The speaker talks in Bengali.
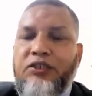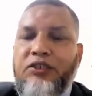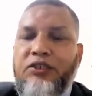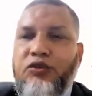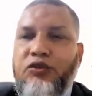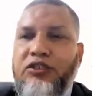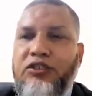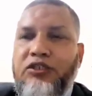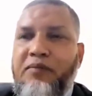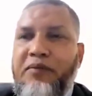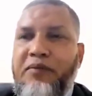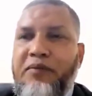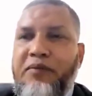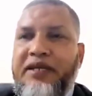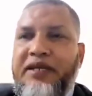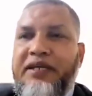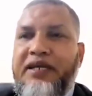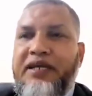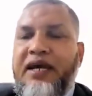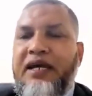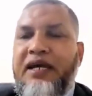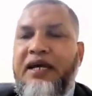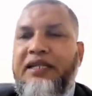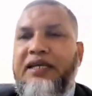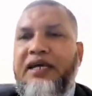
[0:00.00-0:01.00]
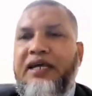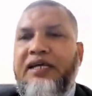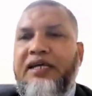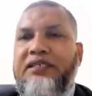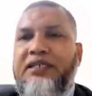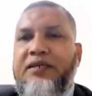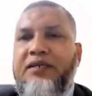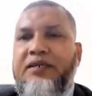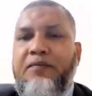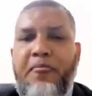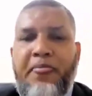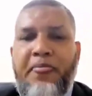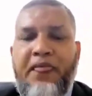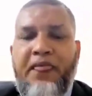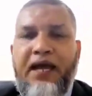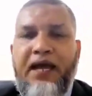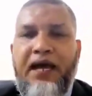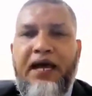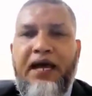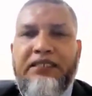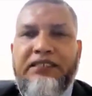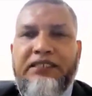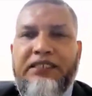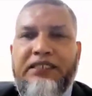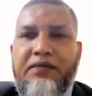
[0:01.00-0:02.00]
সোশ্যাল মিডিয়া হাতে আছে
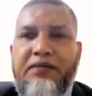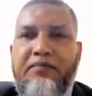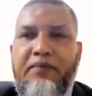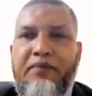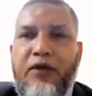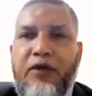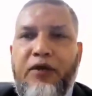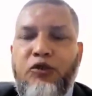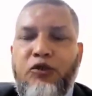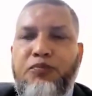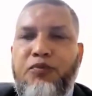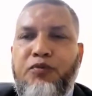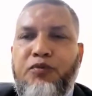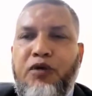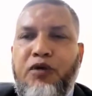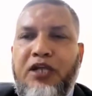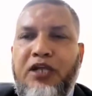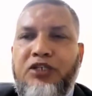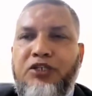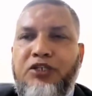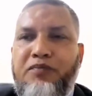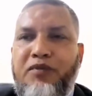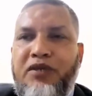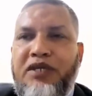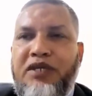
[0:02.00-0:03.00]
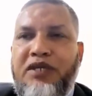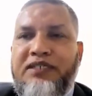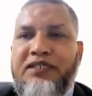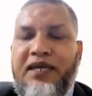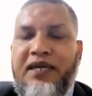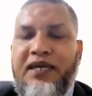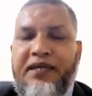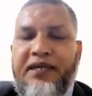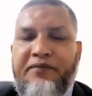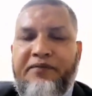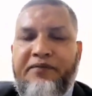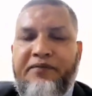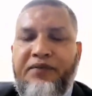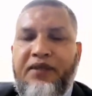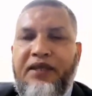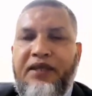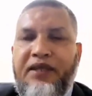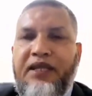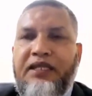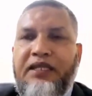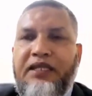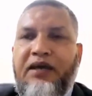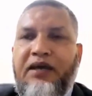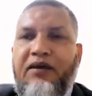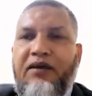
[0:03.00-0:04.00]
আজকে মানুষ প্রোডাক্ট সম্পর্কে জানে
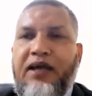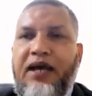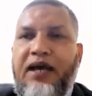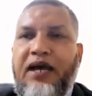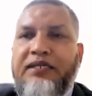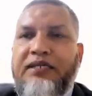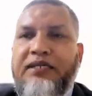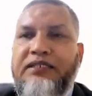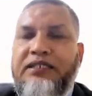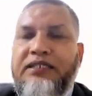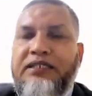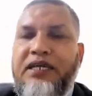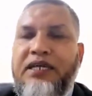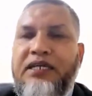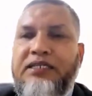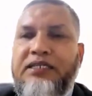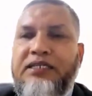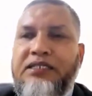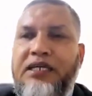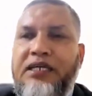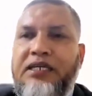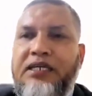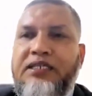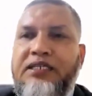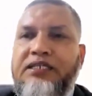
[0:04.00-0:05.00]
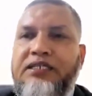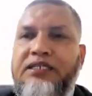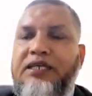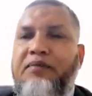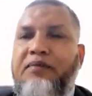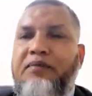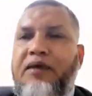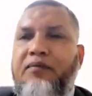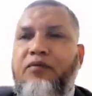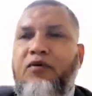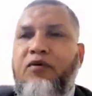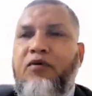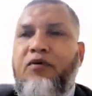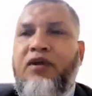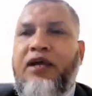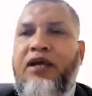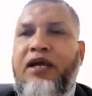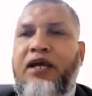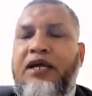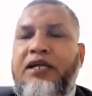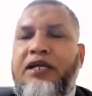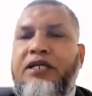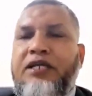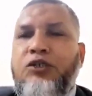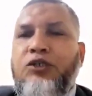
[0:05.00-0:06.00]
তাহলে আজকে স্ট্যাটাস ডেভেলপ করা
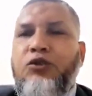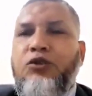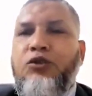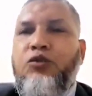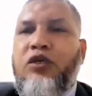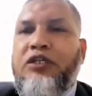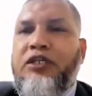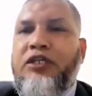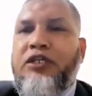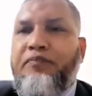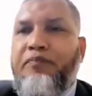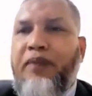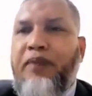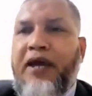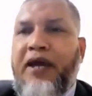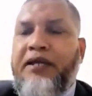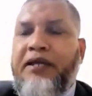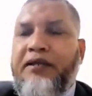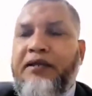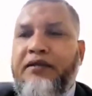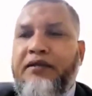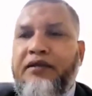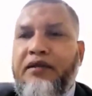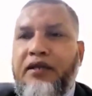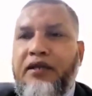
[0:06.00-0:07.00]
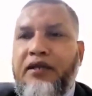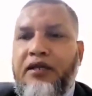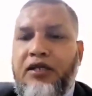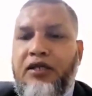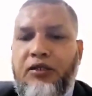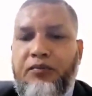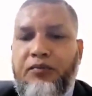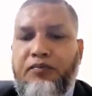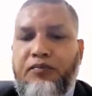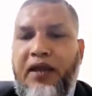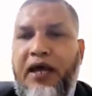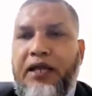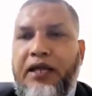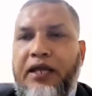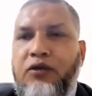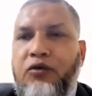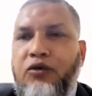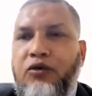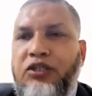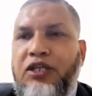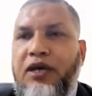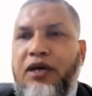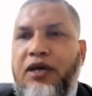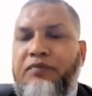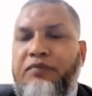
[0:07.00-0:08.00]
এটা শুধু একটা প্ল্যান প্ল্যান
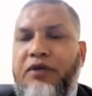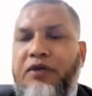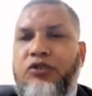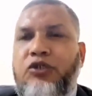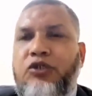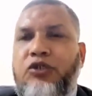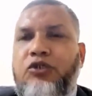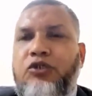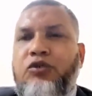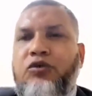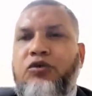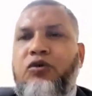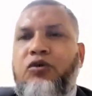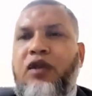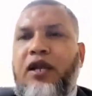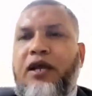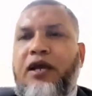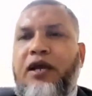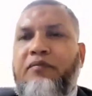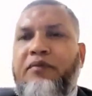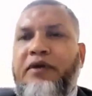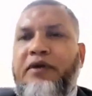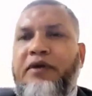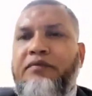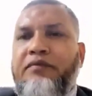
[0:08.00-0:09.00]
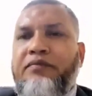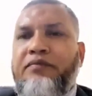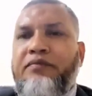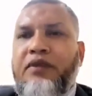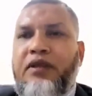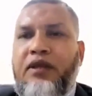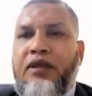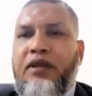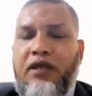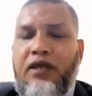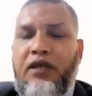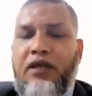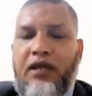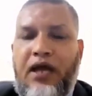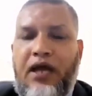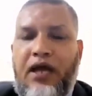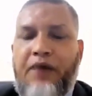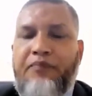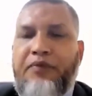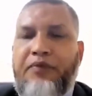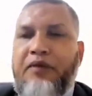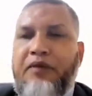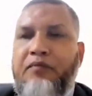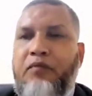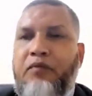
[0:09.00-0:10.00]
করতে আপনার যতক্ষণ লাগবে
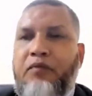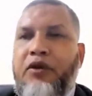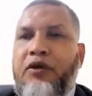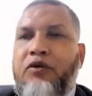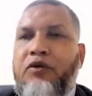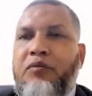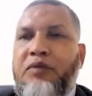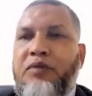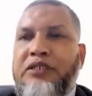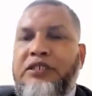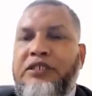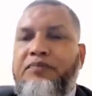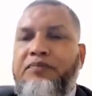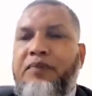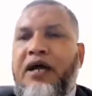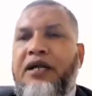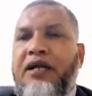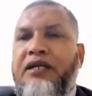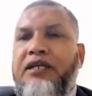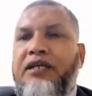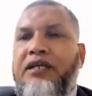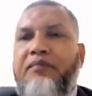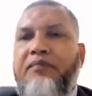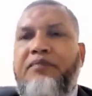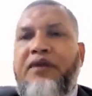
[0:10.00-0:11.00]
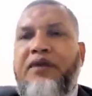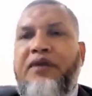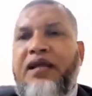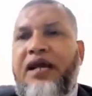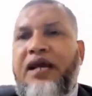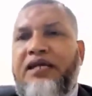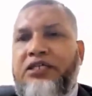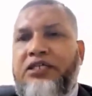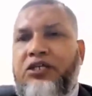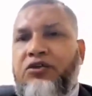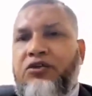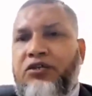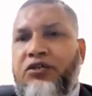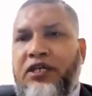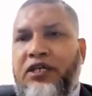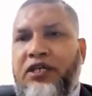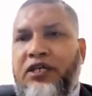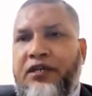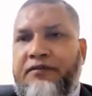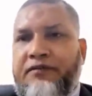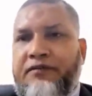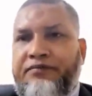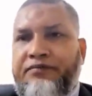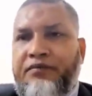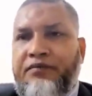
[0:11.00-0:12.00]
আপনি মনে করবেন যে প্ল্যানটা আপনার কাজের অর্ধেক
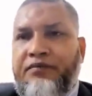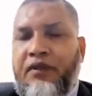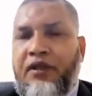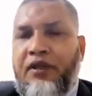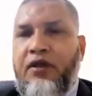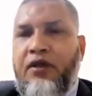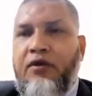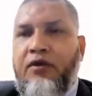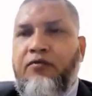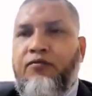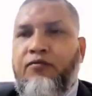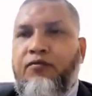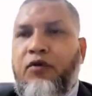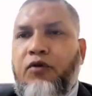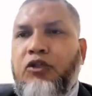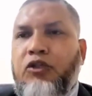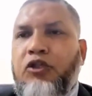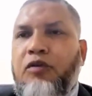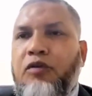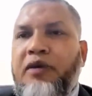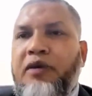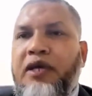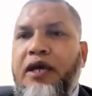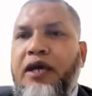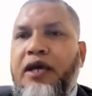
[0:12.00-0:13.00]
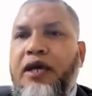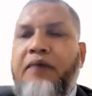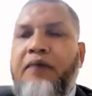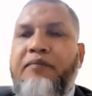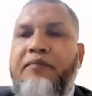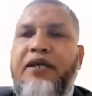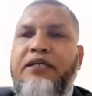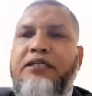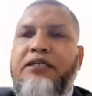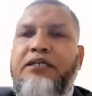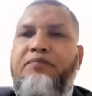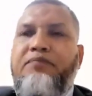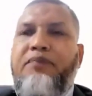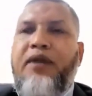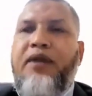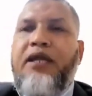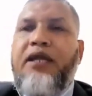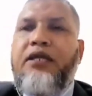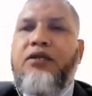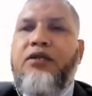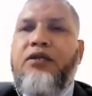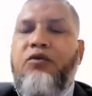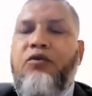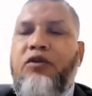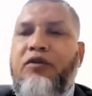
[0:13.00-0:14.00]
প্রথমে আমরা একটা প্ল্যান
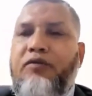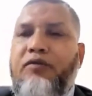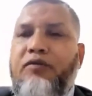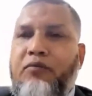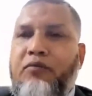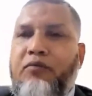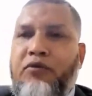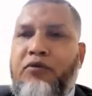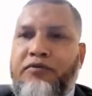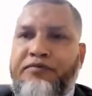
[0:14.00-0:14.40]
করে ফেলবো